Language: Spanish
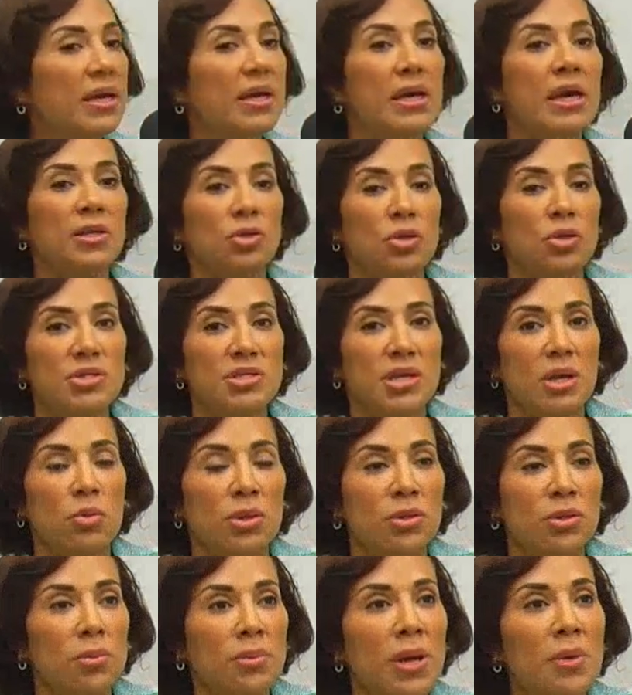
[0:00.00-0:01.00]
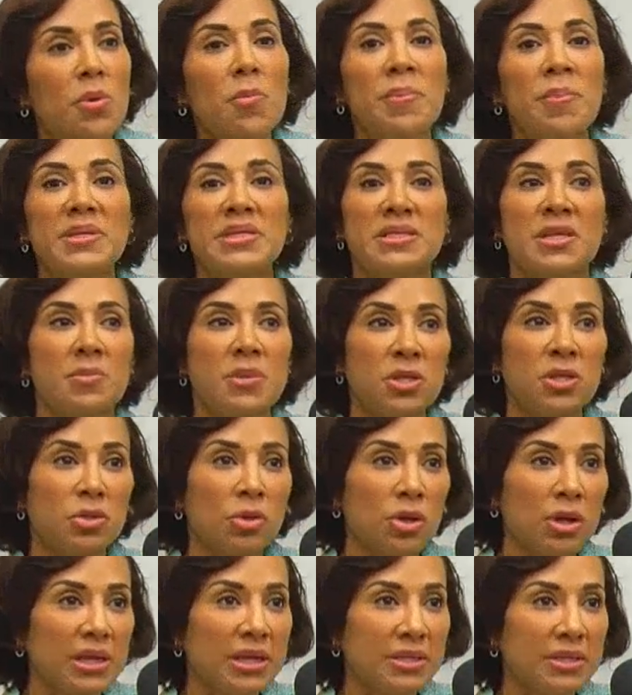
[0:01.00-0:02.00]
Entonces, cuando hablamos de
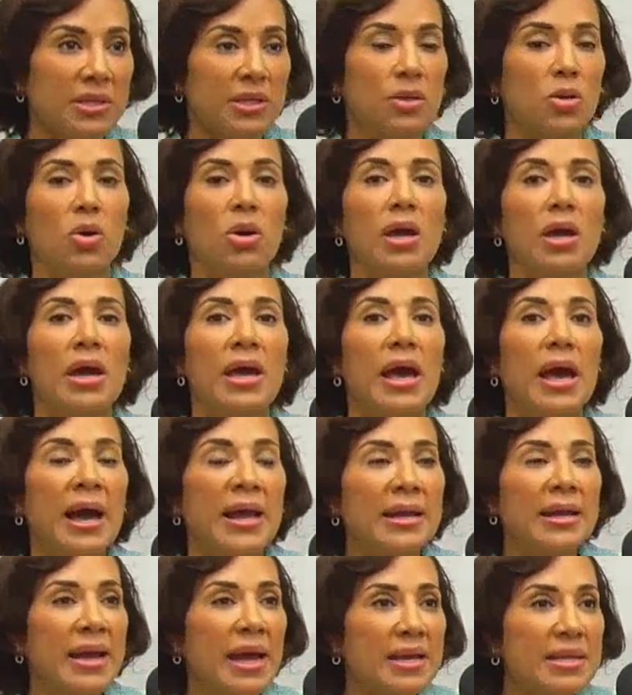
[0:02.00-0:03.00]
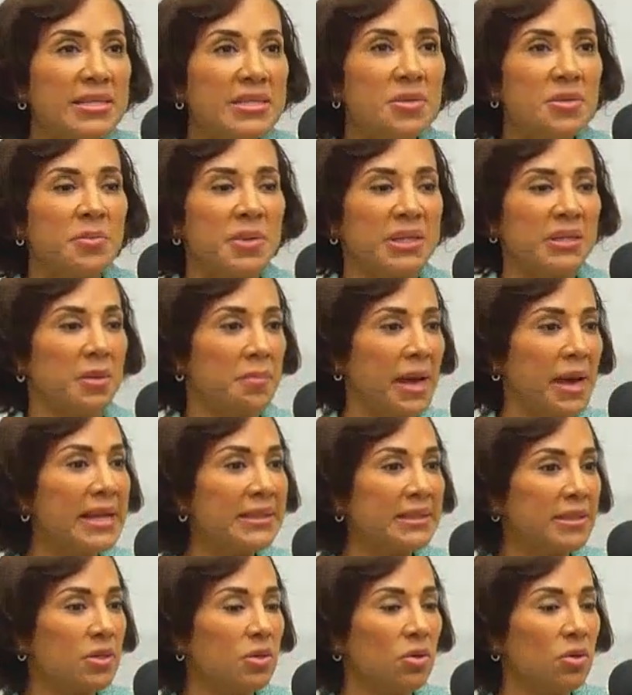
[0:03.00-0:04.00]
pensamiento crítico, análisis
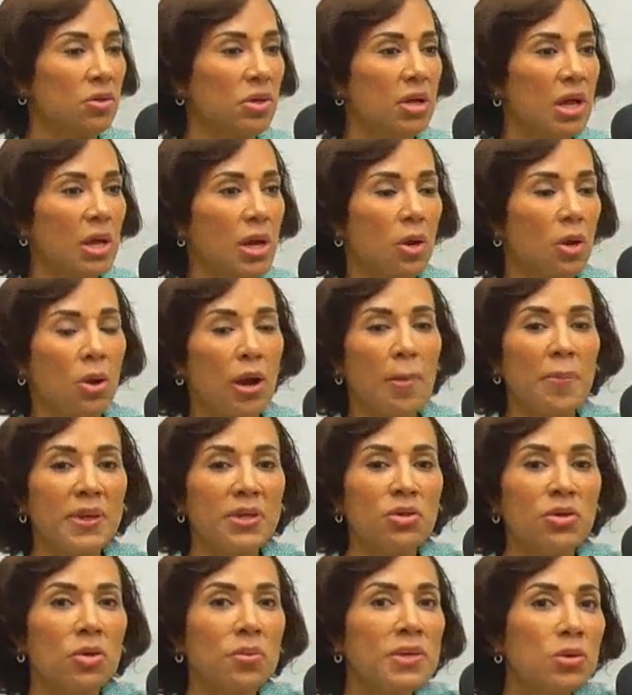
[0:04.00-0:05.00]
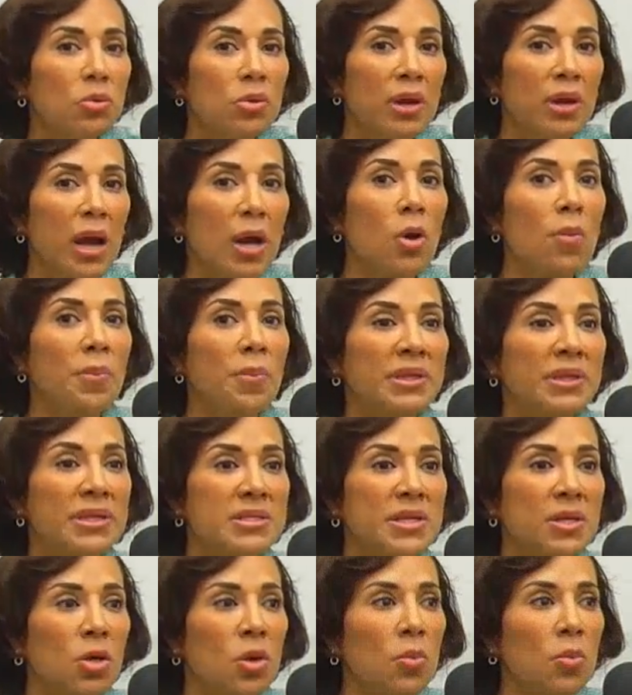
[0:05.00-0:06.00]
matemático, los aspectos vinculados a
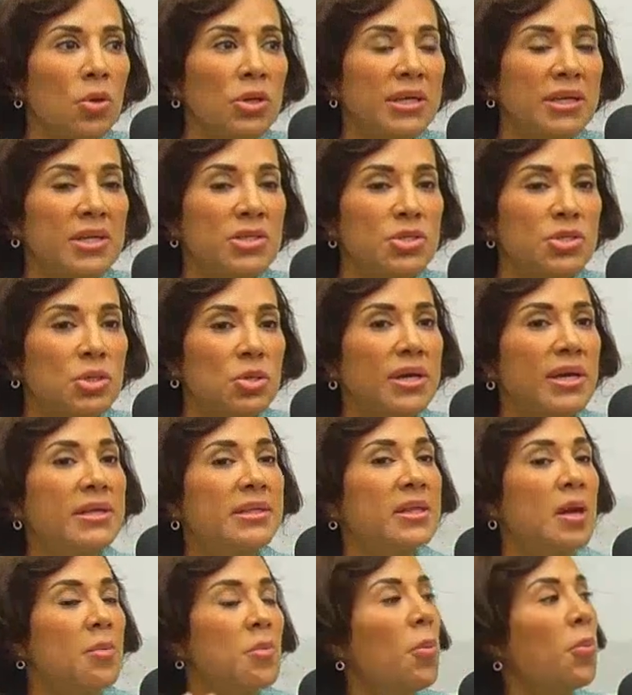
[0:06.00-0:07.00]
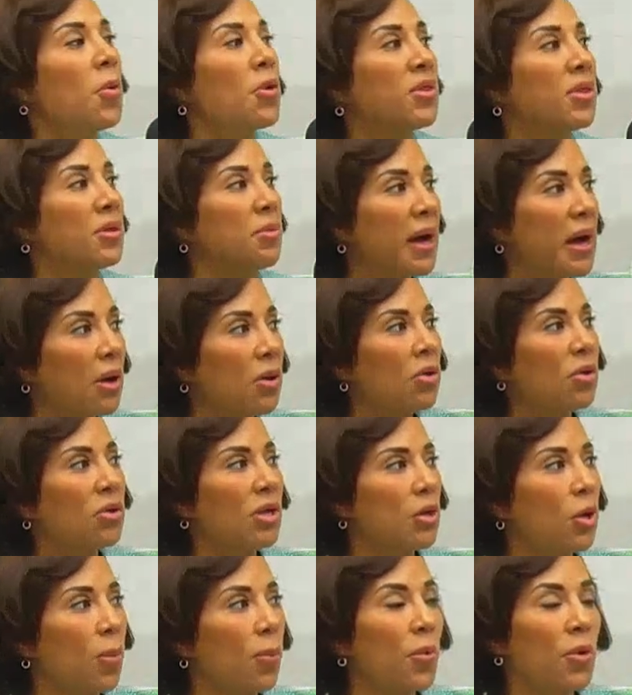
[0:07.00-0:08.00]
competencia de comunicación, estamos por debajo
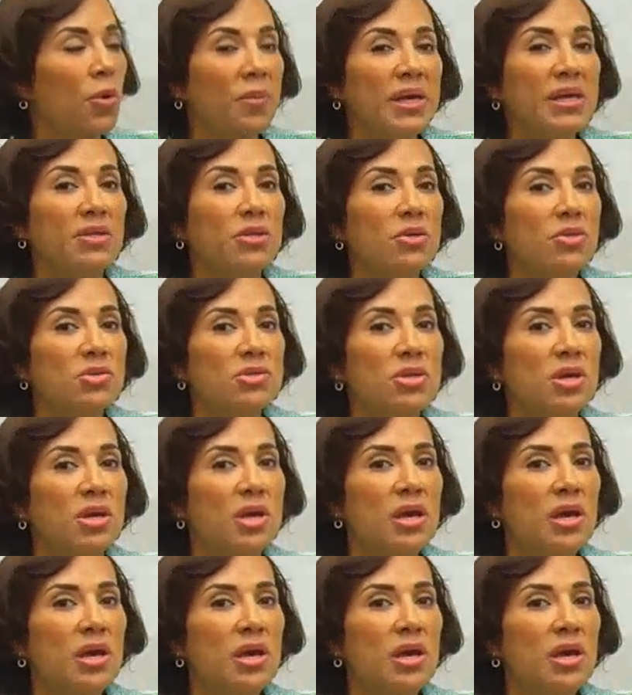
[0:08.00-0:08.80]
de los promedios.